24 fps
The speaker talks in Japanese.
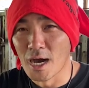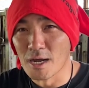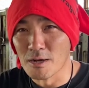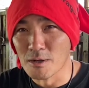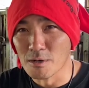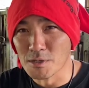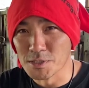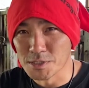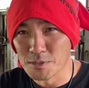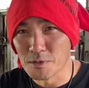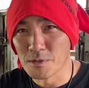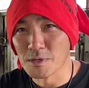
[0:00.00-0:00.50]
あ
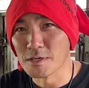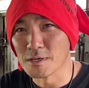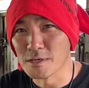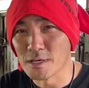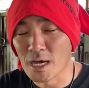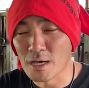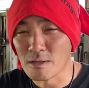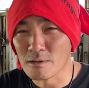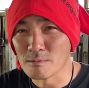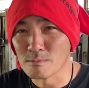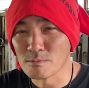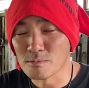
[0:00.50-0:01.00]
の、すごい、
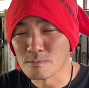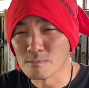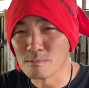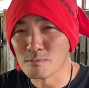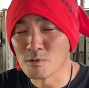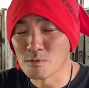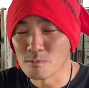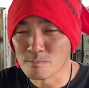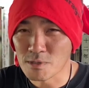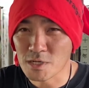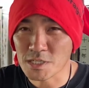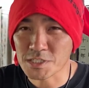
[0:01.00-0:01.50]
あの、
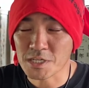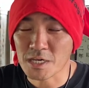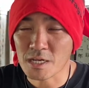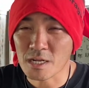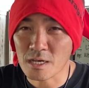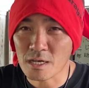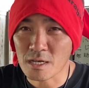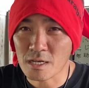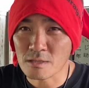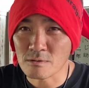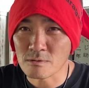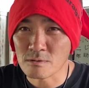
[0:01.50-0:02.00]
もう昔か
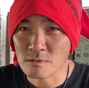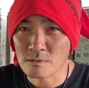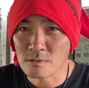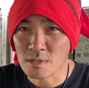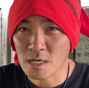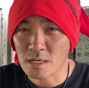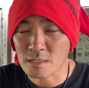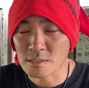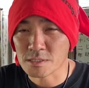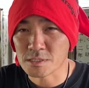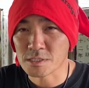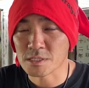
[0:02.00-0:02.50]
らの
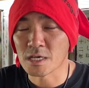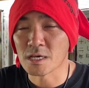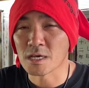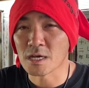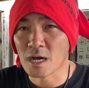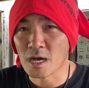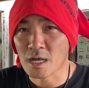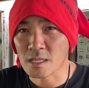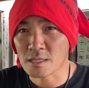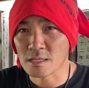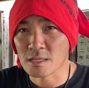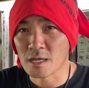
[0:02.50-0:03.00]
付き合い
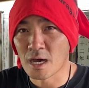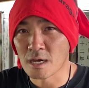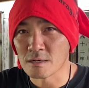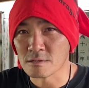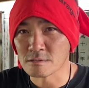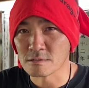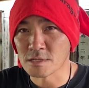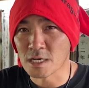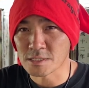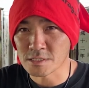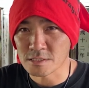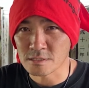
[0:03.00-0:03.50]
があ
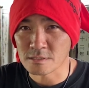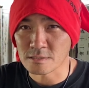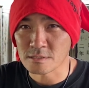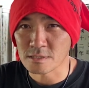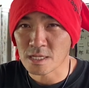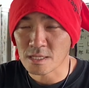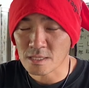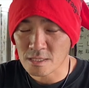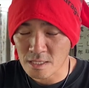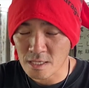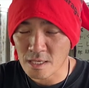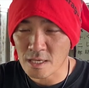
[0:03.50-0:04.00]
るやつ
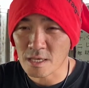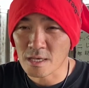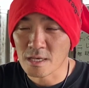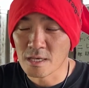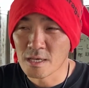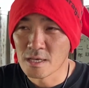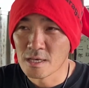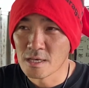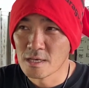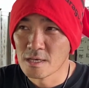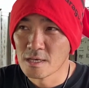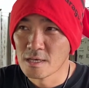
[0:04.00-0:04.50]
なんで、
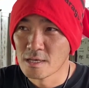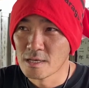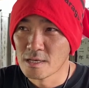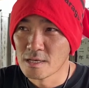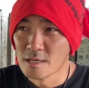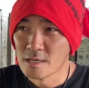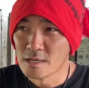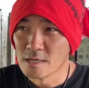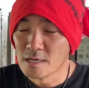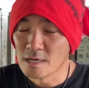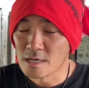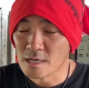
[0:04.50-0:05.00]

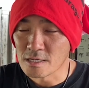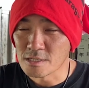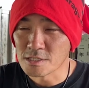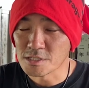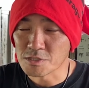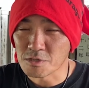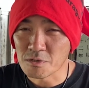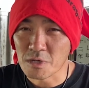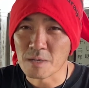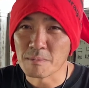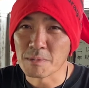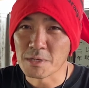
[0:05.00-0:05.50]
あ
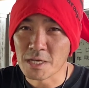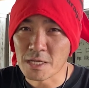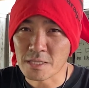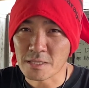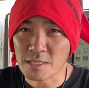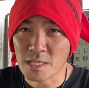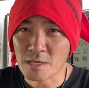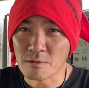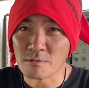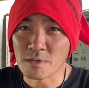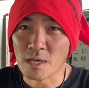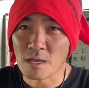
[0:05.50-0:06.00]
一生懸命
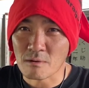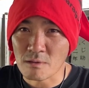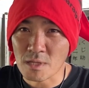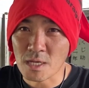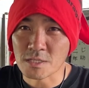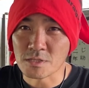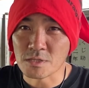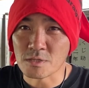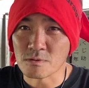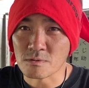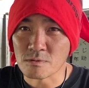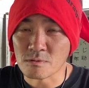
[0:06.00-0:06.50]
やってるんやろ
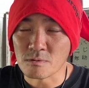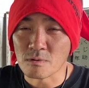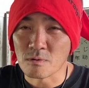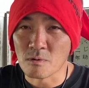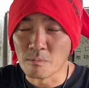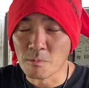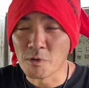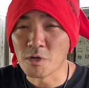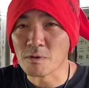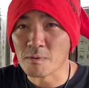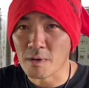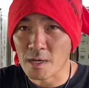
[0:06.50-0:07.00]
なっていう
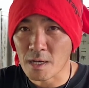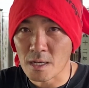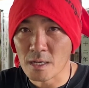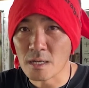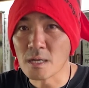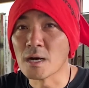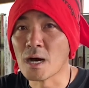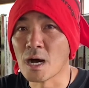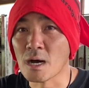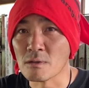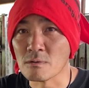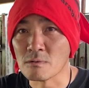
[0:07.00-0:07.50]
思いは、
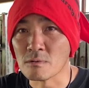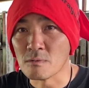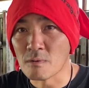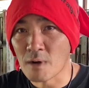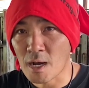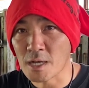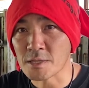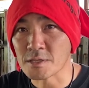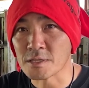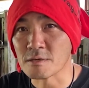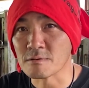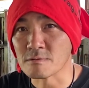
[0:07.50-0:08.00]
あの、
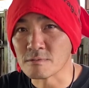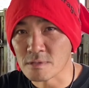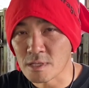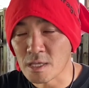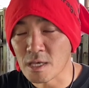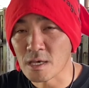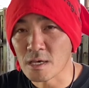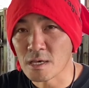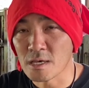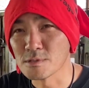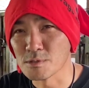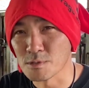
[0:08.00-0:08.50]
分かってるん
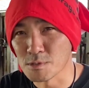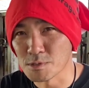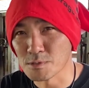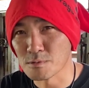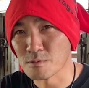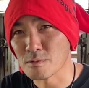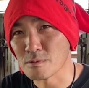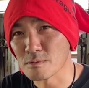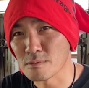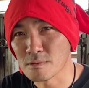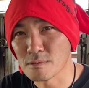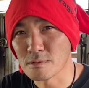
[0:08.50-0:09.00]
で、そいつ
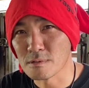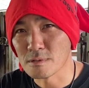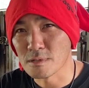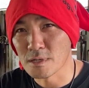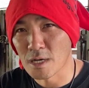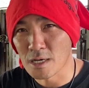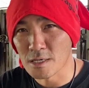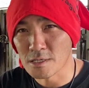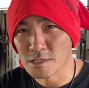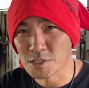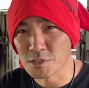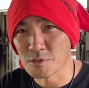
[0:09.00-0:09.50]
の
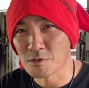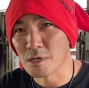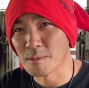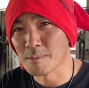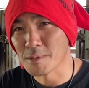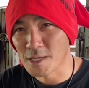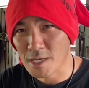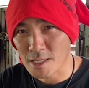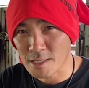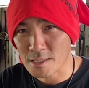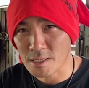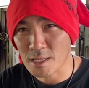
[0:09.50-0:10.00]
が一生懸
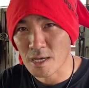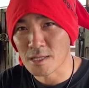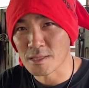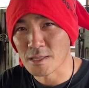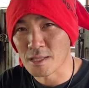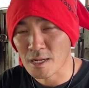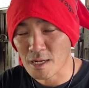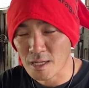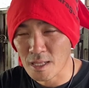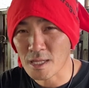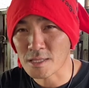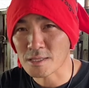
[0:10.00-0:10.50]
命やった
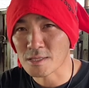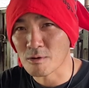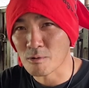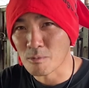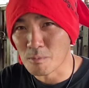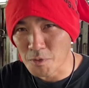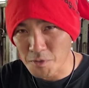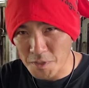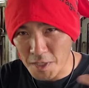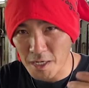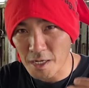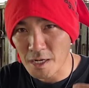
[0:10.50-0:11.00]
んだろうなって
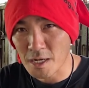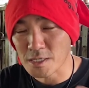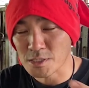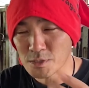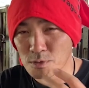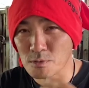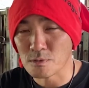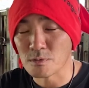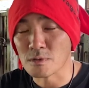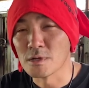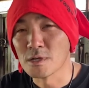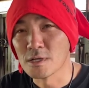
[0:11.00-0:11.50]
思いながら、
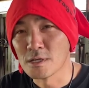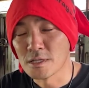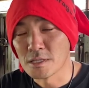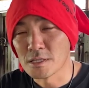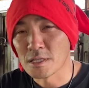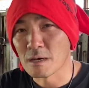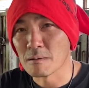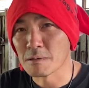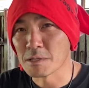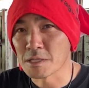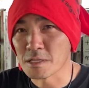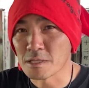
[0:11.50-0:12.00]
ちょっと
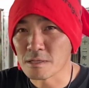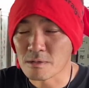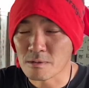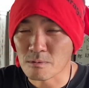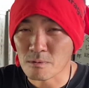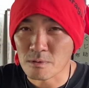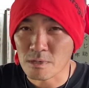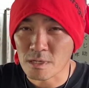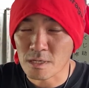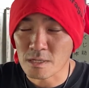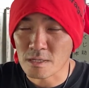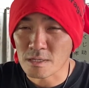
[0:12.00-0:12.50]
食べ、
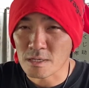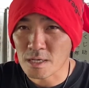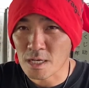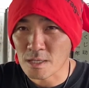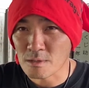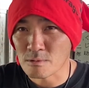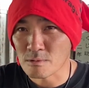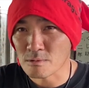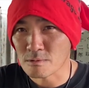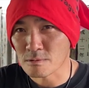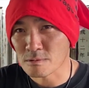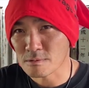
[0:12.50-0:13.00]
これ、
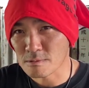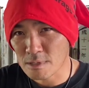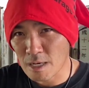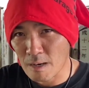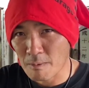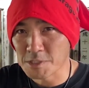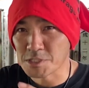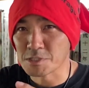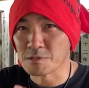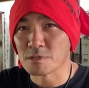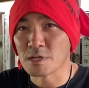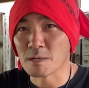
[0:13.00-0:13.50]
あの、
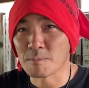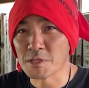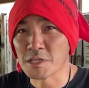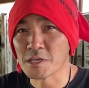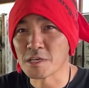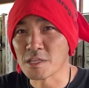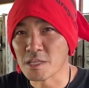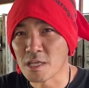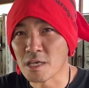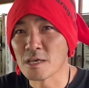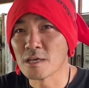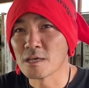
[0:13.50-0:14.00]
淡路の玉
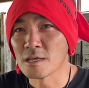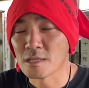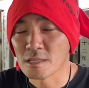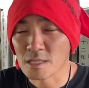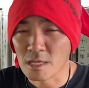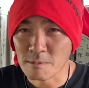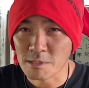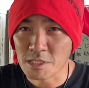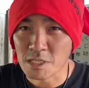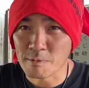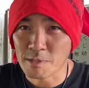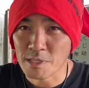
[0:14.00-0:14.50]
ねぎね、
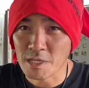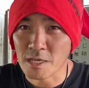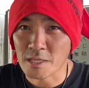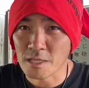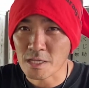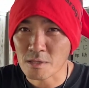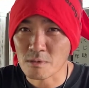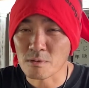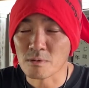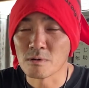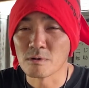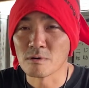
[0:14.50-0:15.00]
食べてみたい
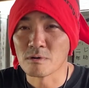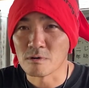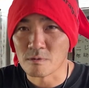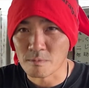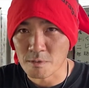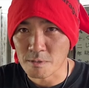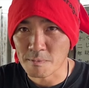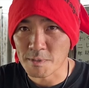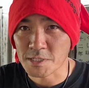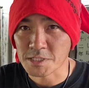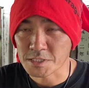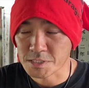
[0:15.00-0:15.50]
なと
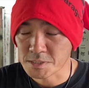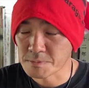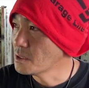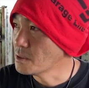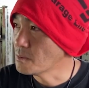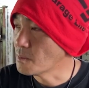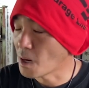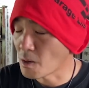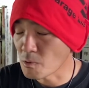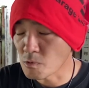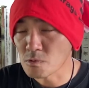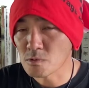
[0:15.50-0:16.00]
思います。
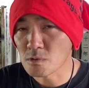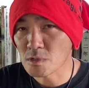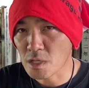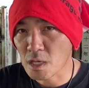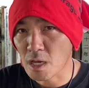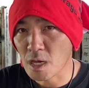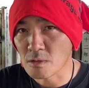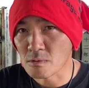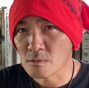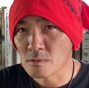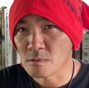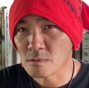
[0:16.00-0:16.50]
まあ本当ね、
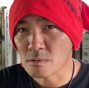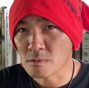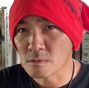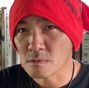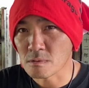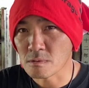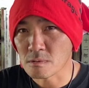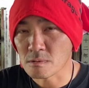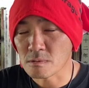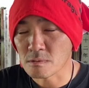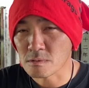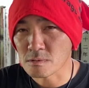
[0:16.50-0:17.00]
あ
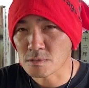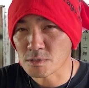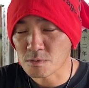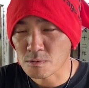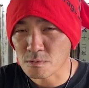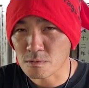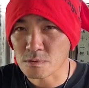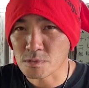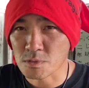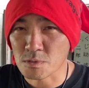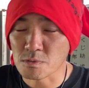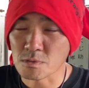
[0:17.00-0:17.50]
の、
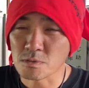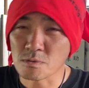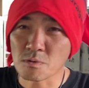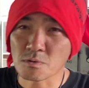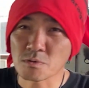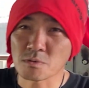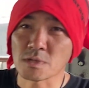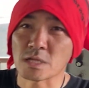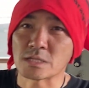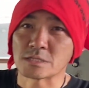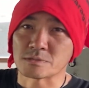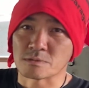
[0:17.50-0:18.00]
そ、そういう
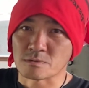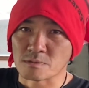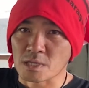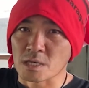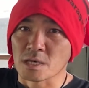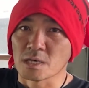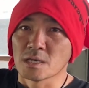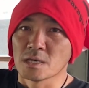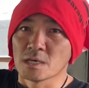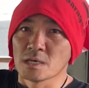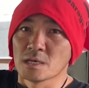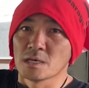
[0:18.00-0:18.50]
ことなんですよね。
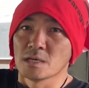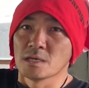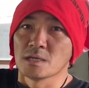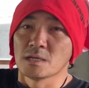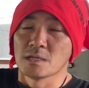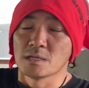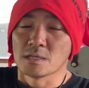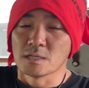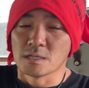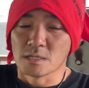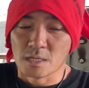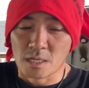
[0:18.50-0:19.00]

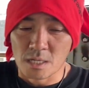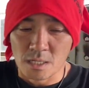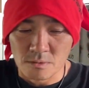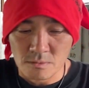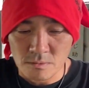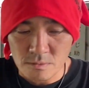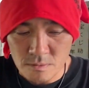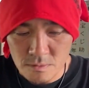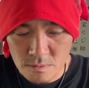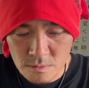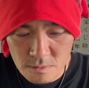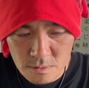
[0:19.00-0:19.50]
あ
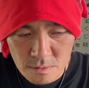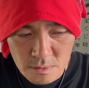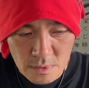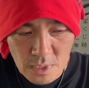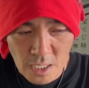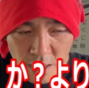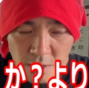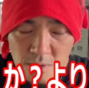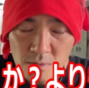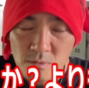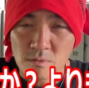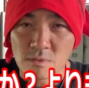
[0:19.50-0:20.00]
の、
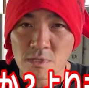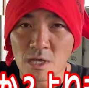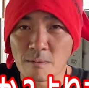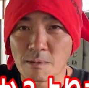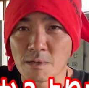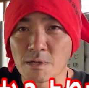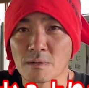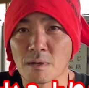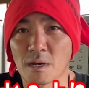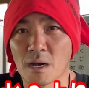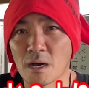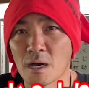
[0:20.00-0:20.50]
何を食
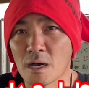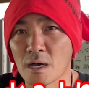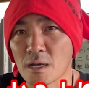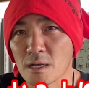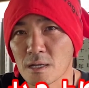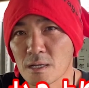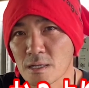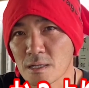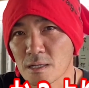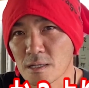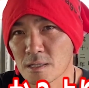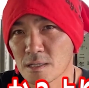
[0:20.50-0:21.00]
べるか
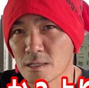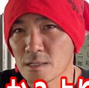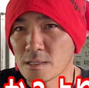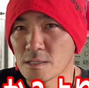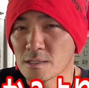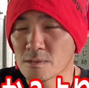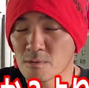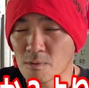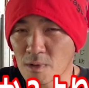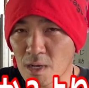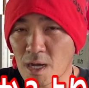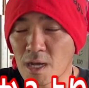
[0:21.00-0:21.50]

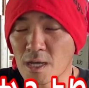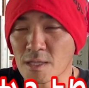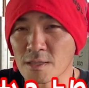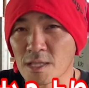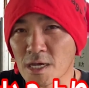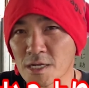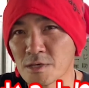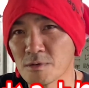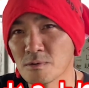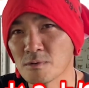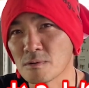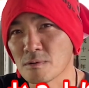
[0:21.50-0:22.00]
とか、
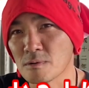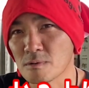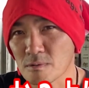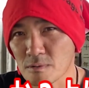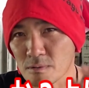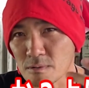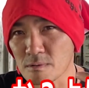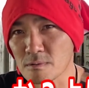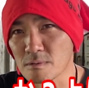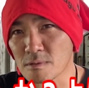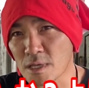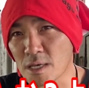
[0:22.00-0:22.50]
何を
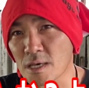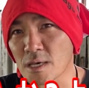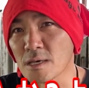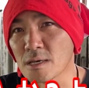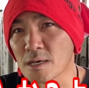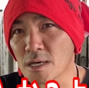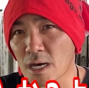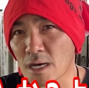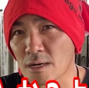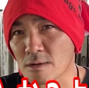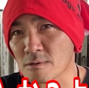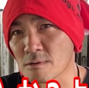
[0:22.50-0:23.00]
ね、
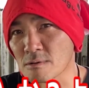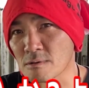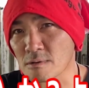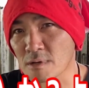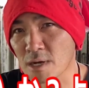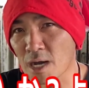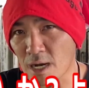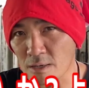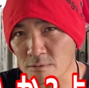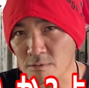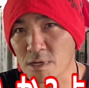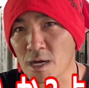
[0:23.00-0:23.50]
あの、
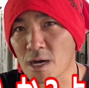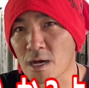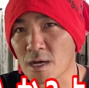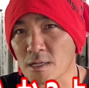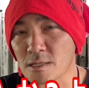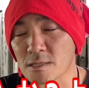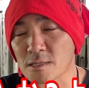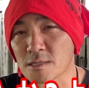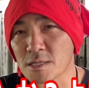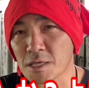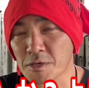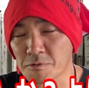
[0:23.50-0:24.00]
買う
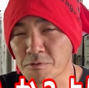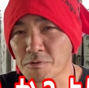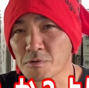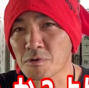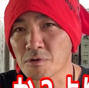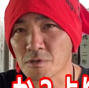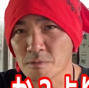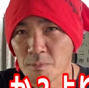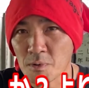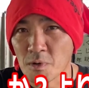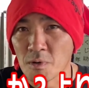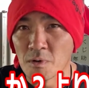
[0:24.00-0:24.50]
かっていう
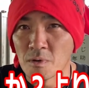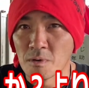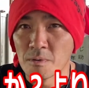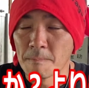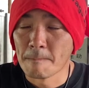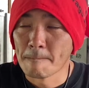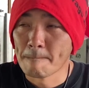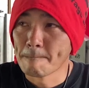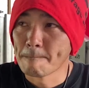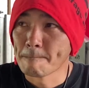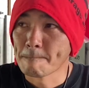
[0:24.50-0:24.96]
よりも、